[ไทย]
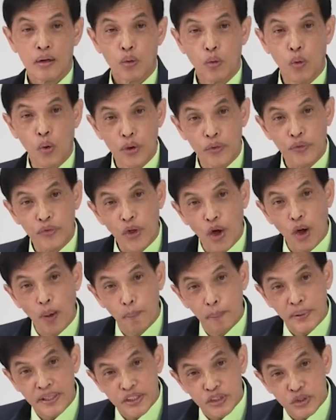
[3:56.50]
คุณต้อง
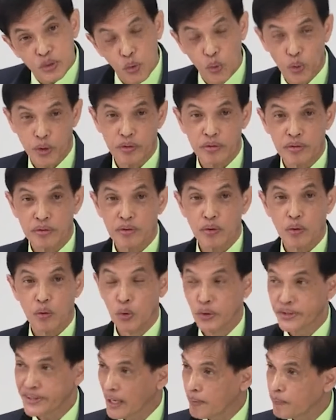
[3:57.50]
พิสูจน์ คุ
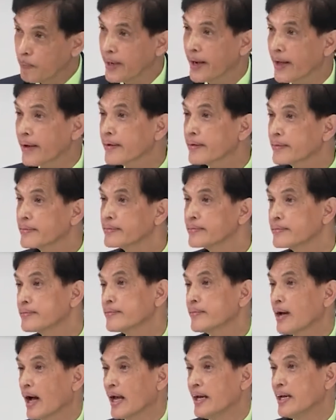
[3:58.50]
ณจำไว้นะ
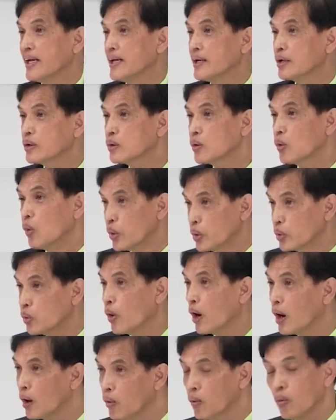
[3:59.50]
อันนี้คุณค
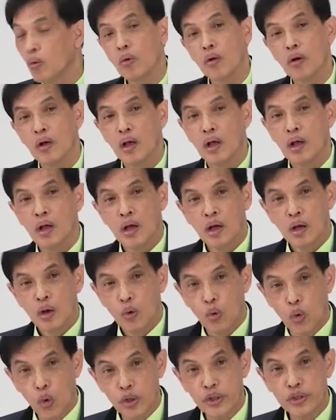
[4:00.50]
วรรู้
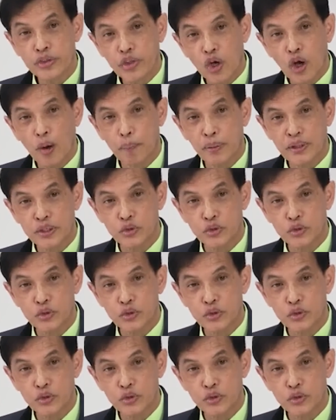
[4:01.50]
คุณต้องพิ